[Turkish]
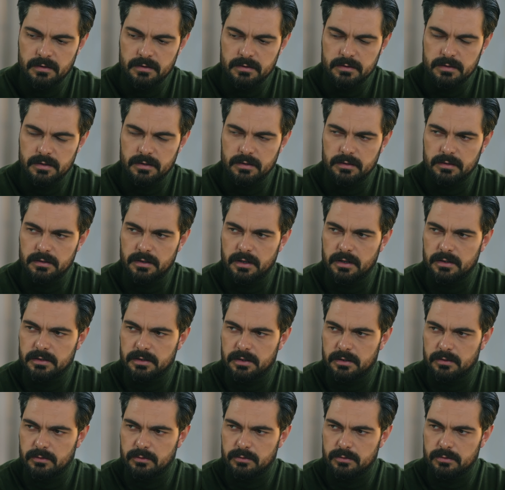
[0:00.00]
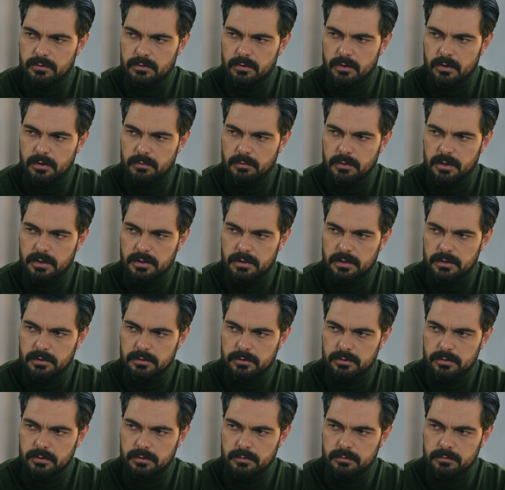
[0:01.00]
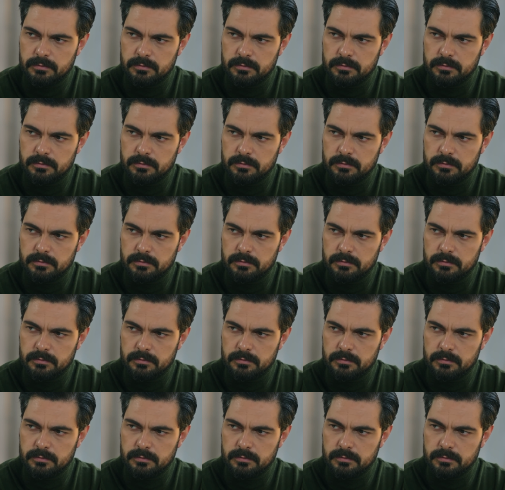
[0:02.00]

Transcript: Senin gerçek yüzünü görmeye çalışıyorum.